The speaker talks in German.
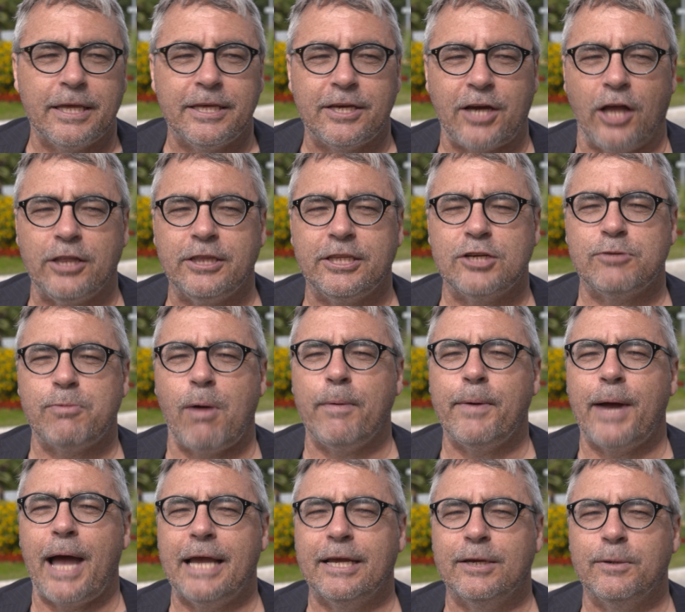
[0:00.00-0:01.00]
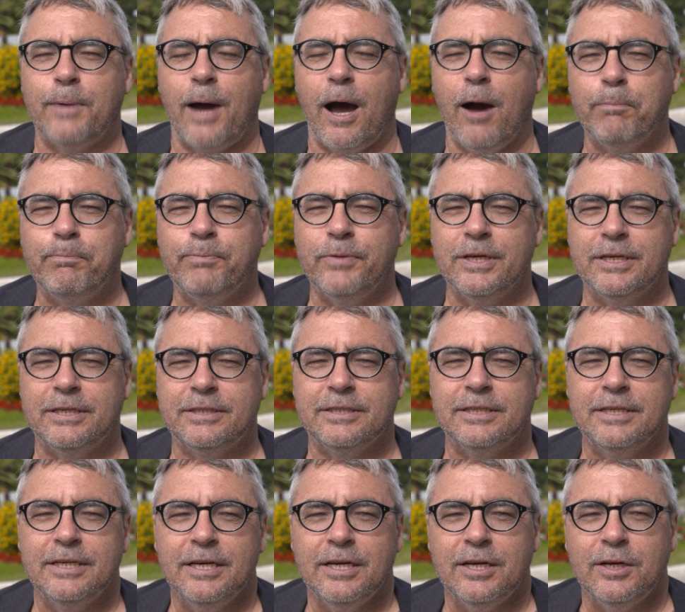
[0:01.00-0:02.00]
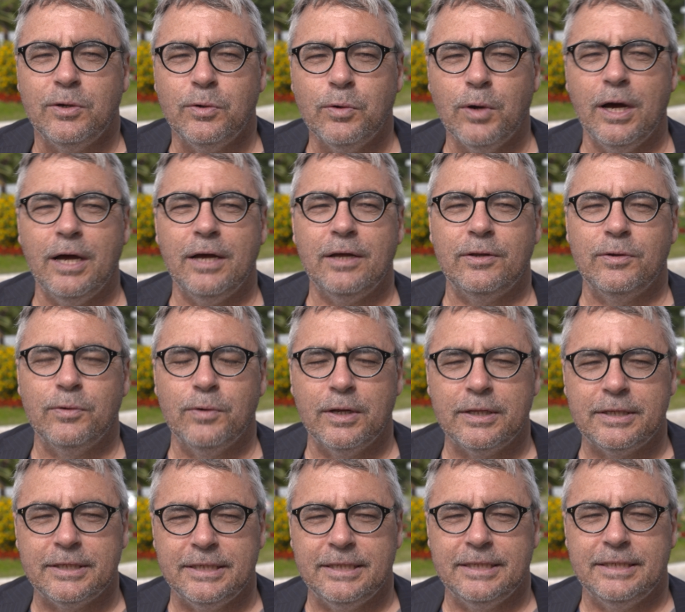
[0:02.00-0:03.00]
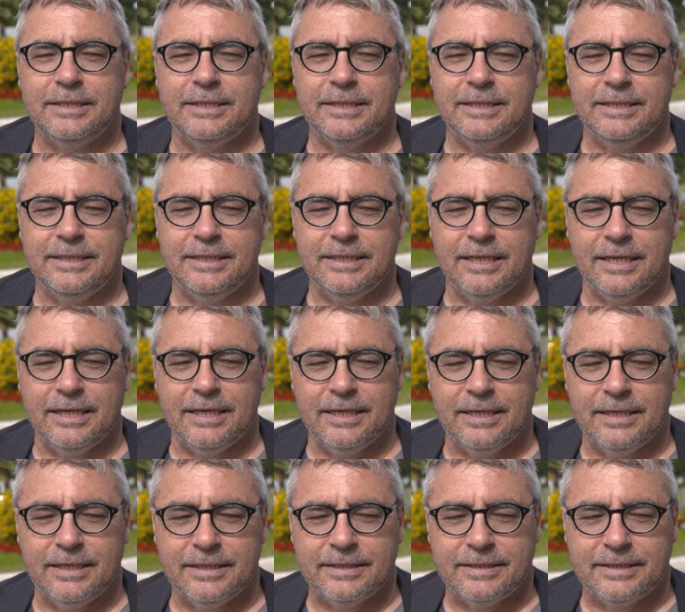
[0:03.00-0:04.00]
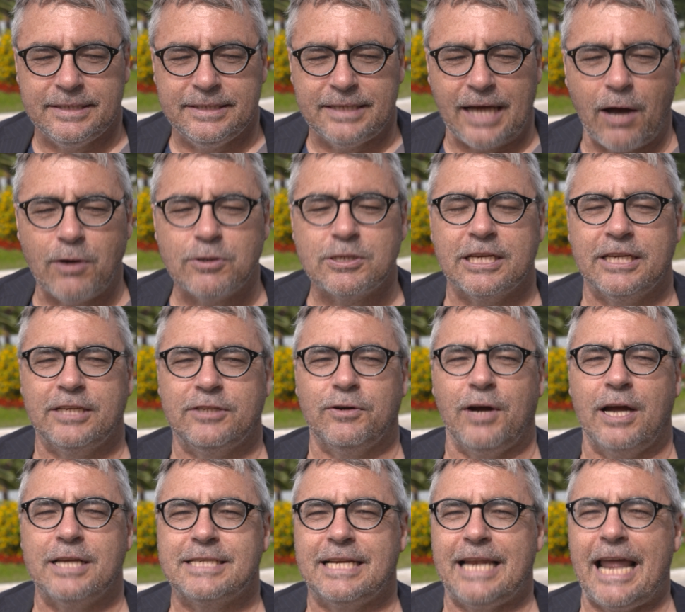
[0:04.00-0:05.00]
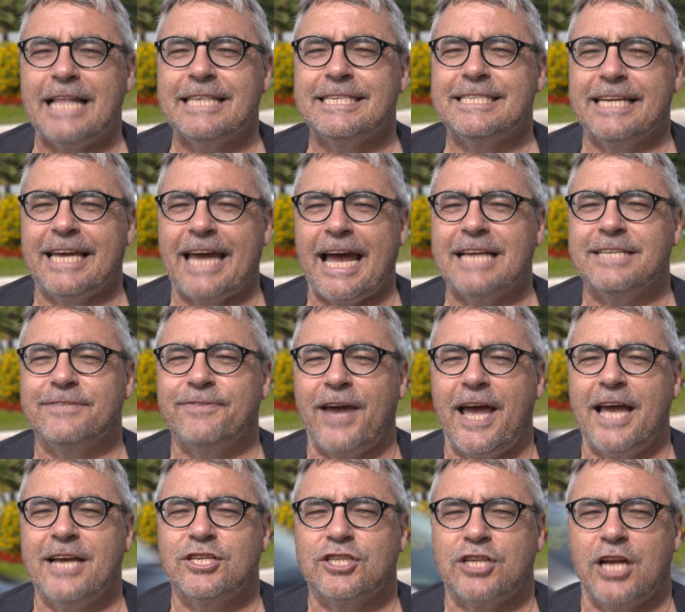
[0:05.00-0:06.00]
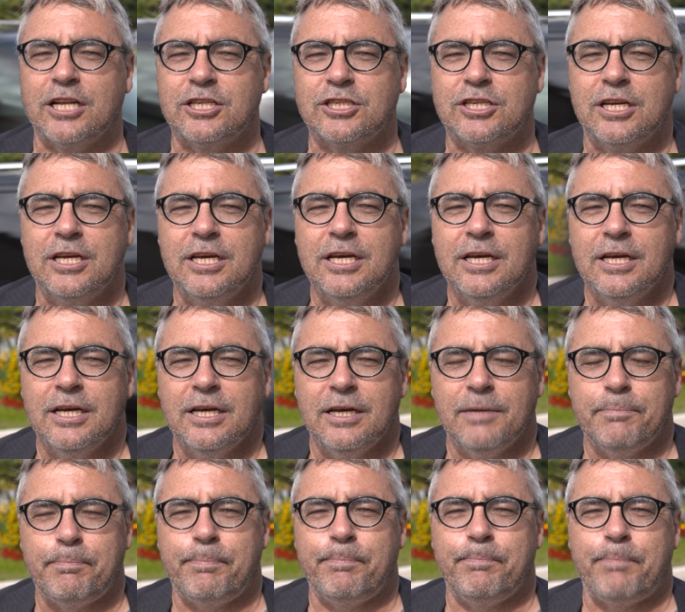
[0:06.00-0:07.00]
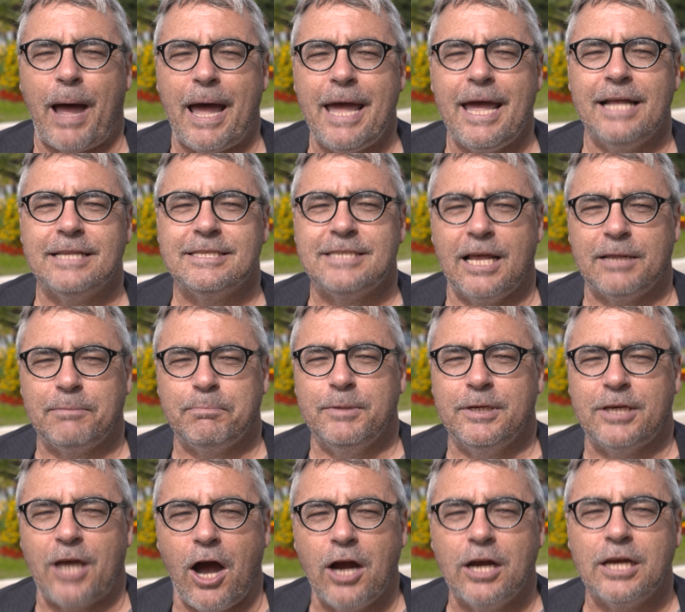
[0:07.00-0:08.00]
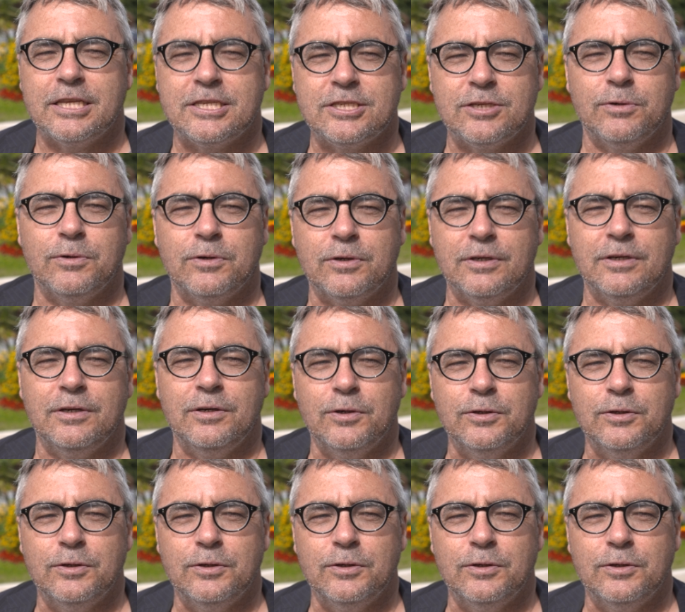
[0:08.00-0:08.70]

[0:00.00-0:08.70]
Ich kannte Schwabach eigentlich überhaupt nicht. Nur, nur die, die, äh, die Ausrichtung als kleinste kreisfreie Stadt Bayerns hat mich angezogen